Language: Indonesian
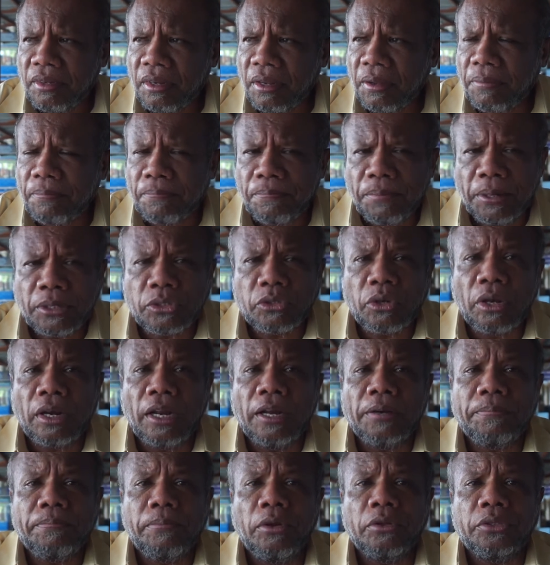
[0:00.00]
dan
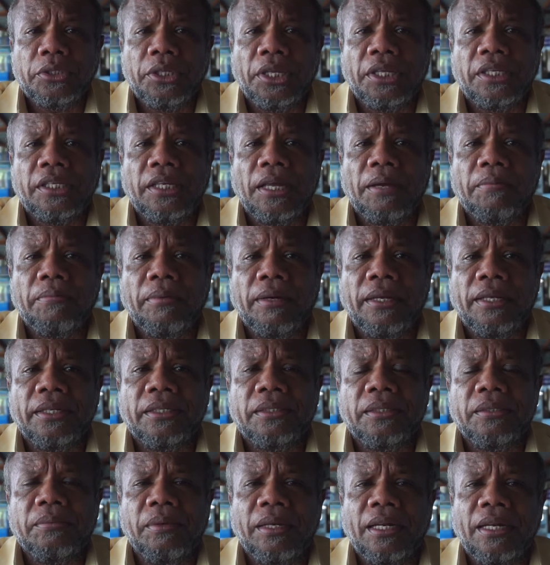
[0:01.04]
berharap hal itu mendapatkan
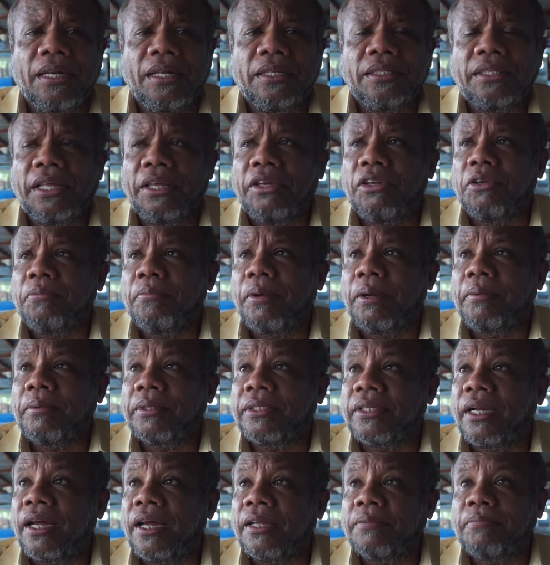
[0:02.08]
dukungan dan
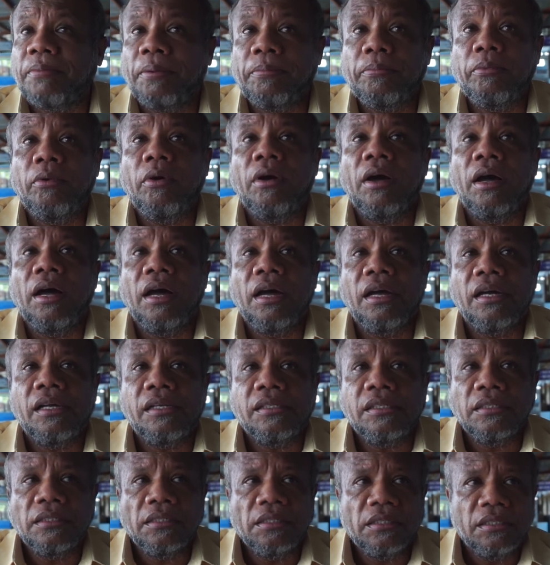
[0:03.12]
perhatian dari pihak
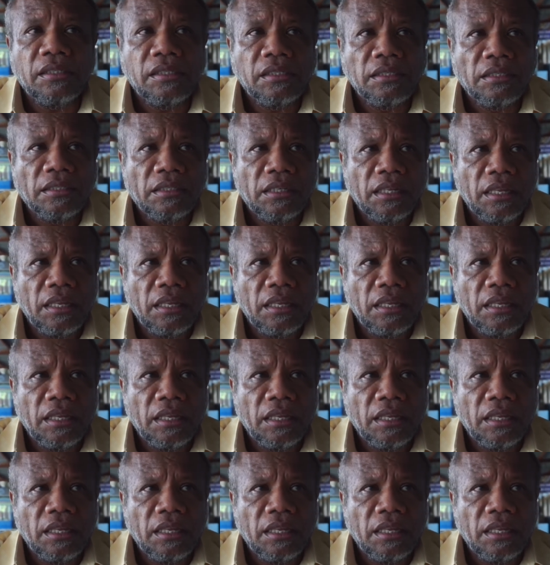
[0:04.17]
perbankan